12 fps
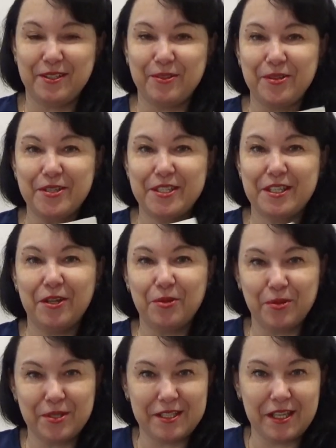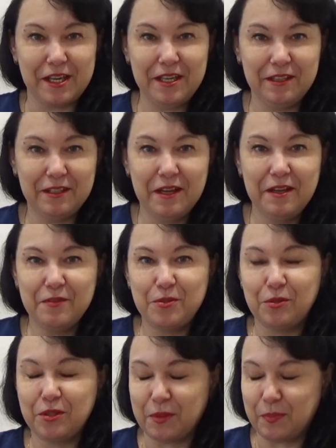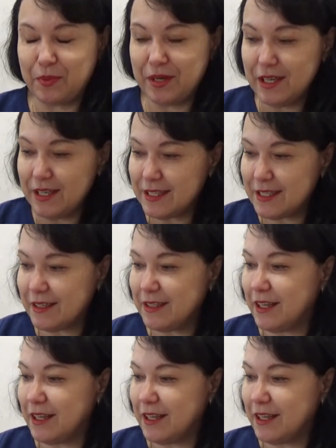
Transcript: То есть станок стоит, все это пылится,